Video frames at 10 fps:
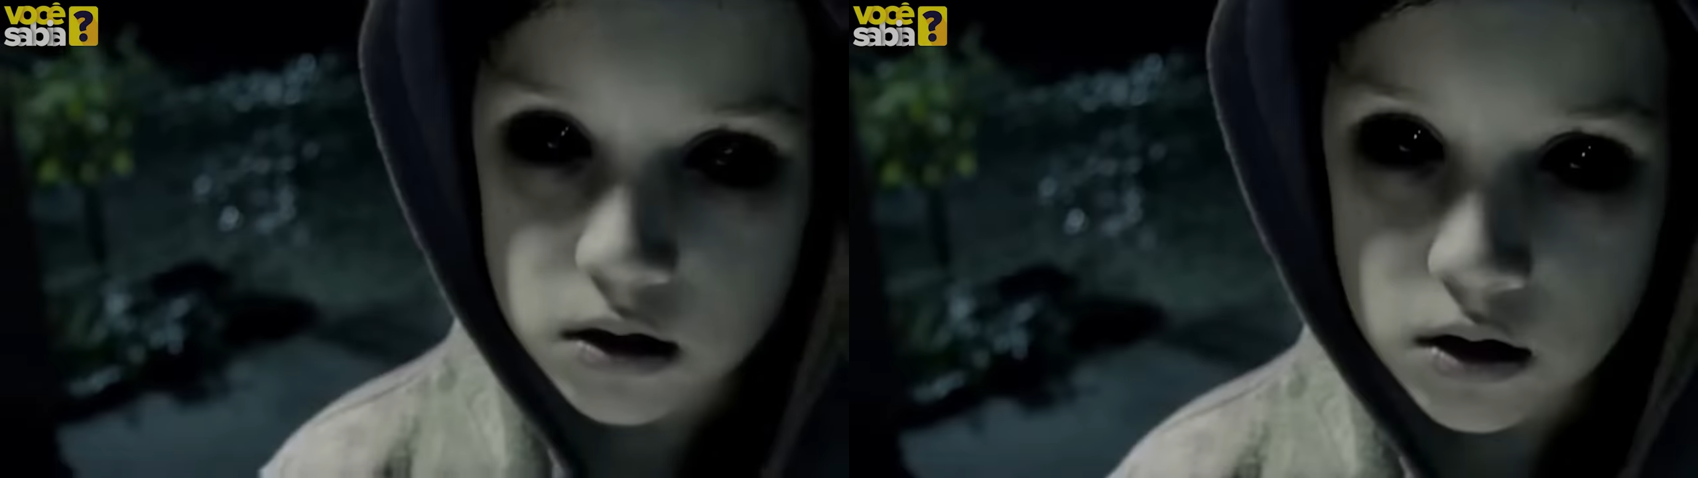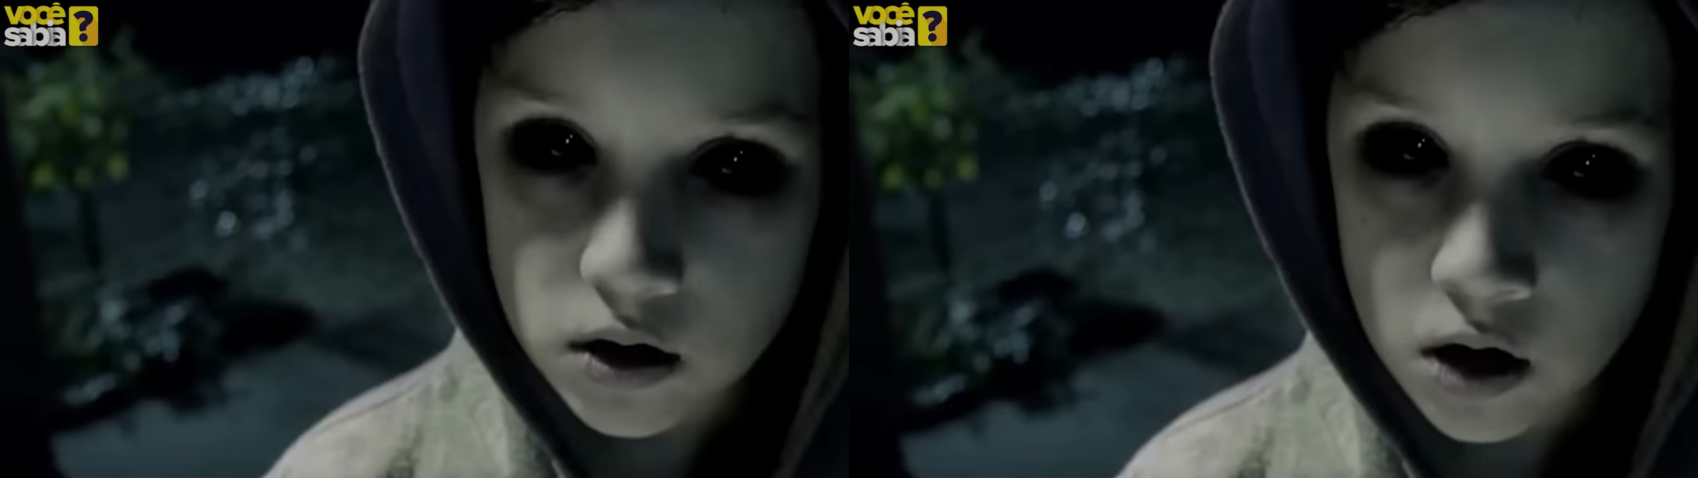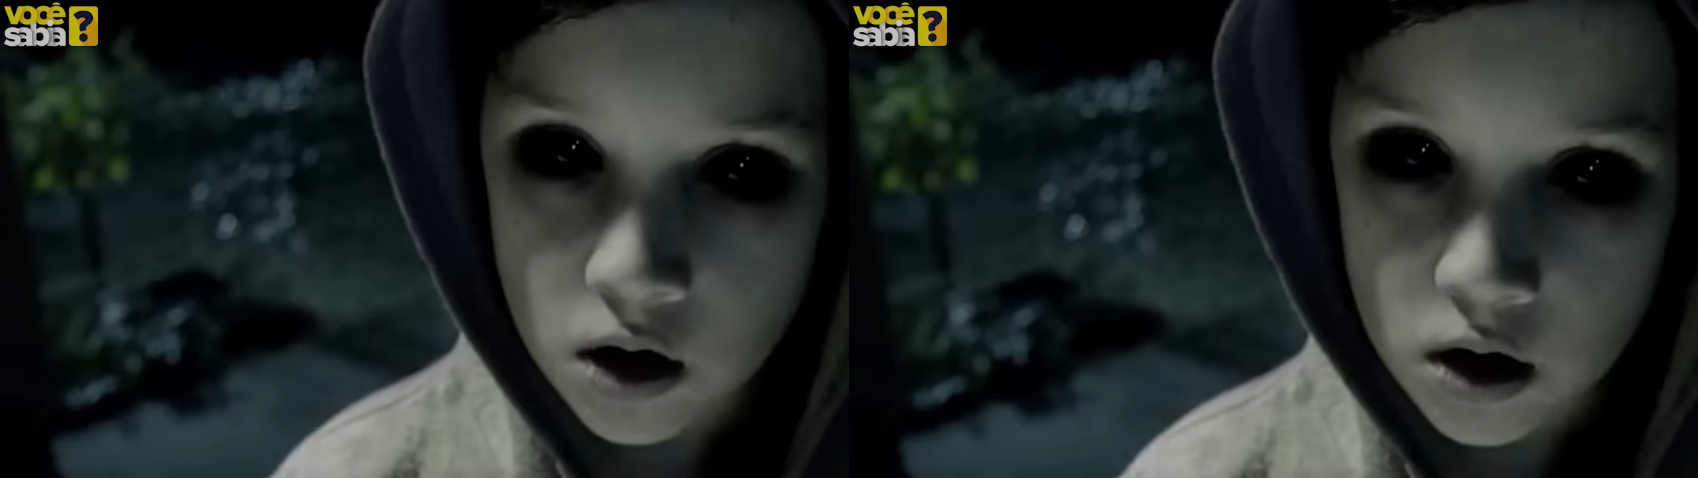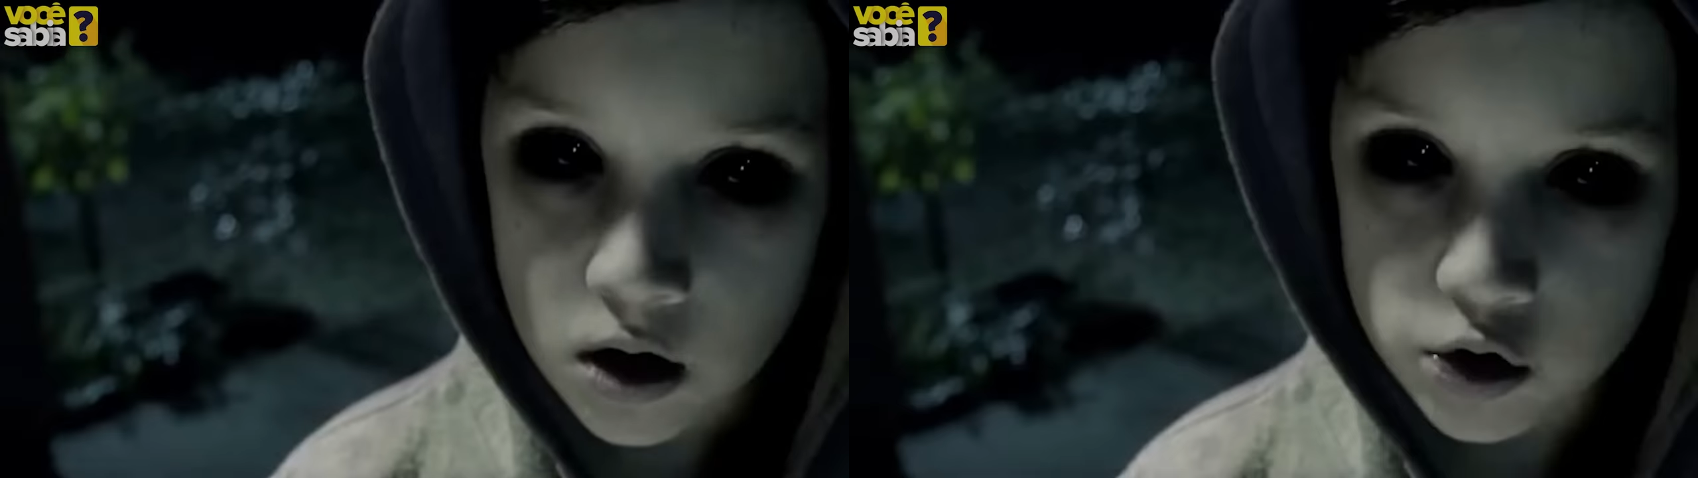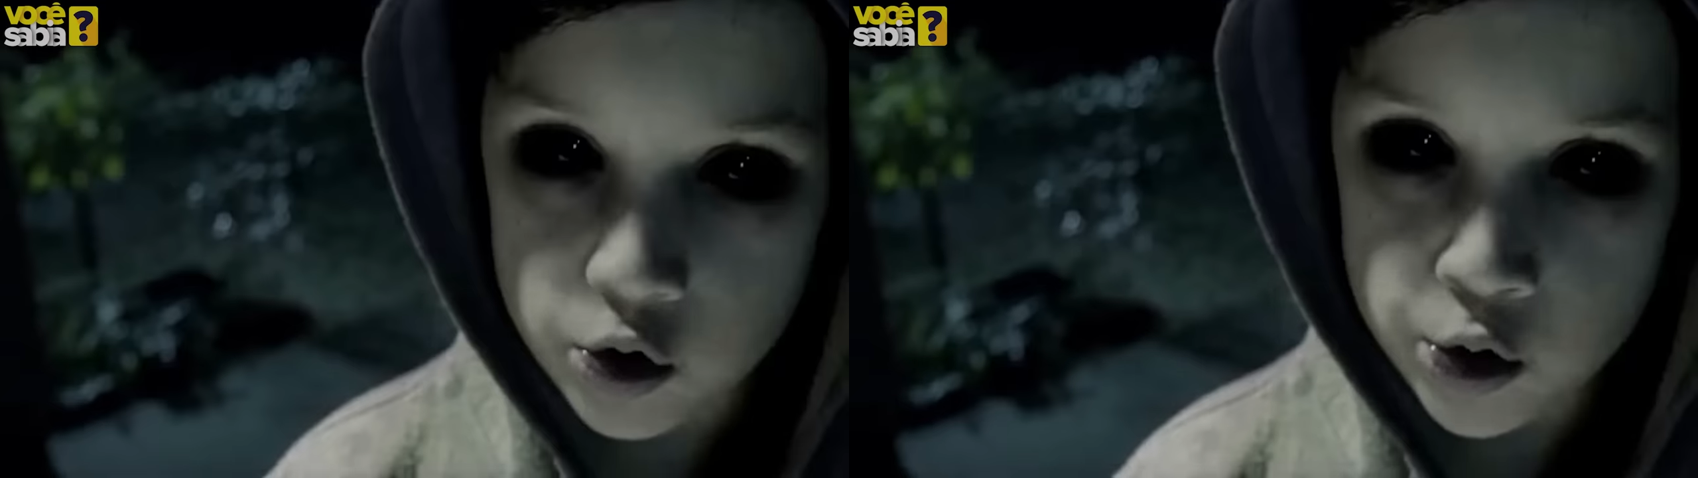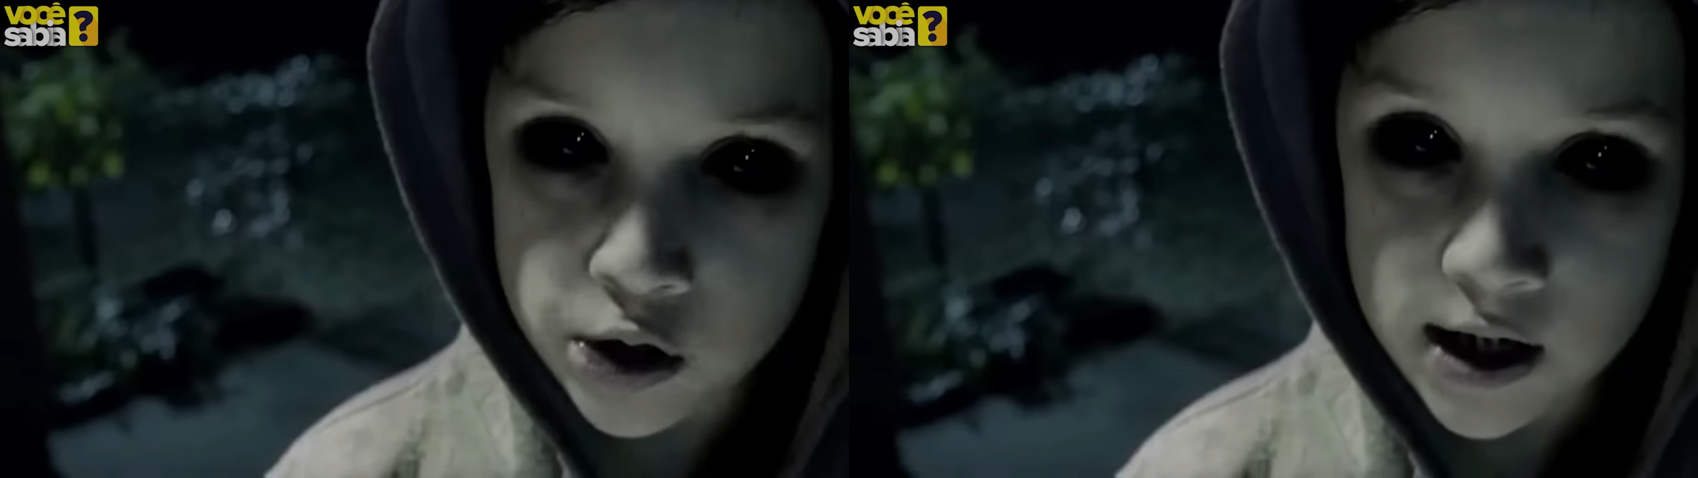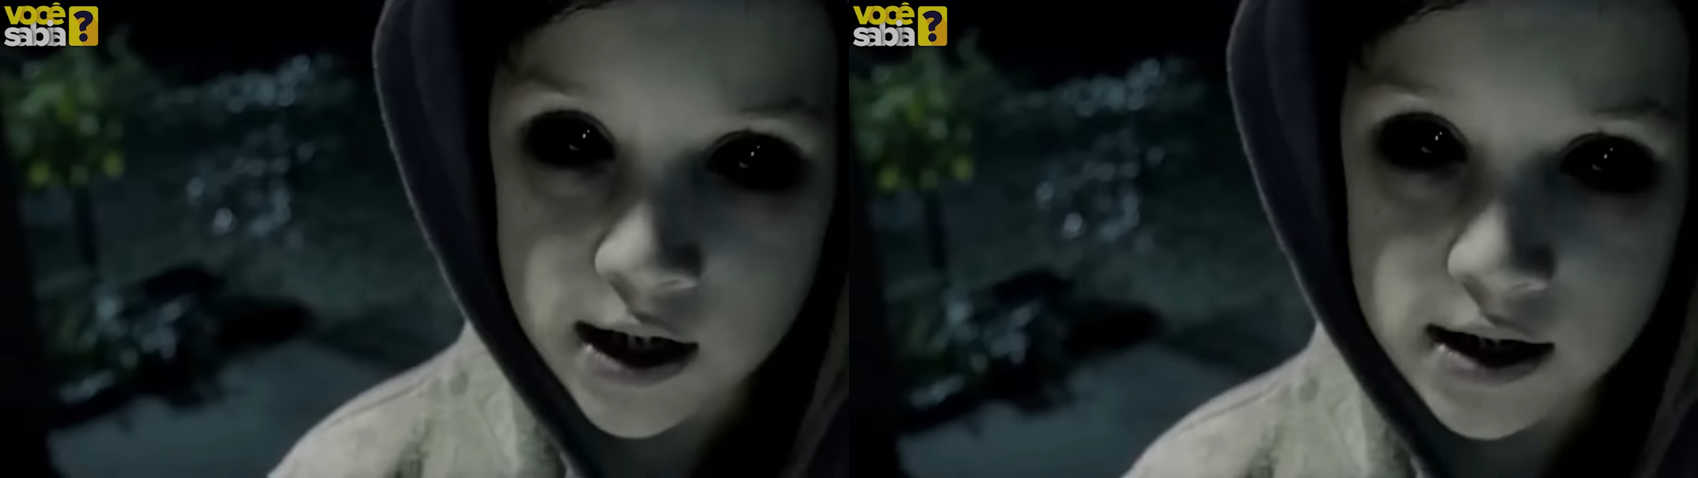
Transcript: Mesmo sendo cego, ele pode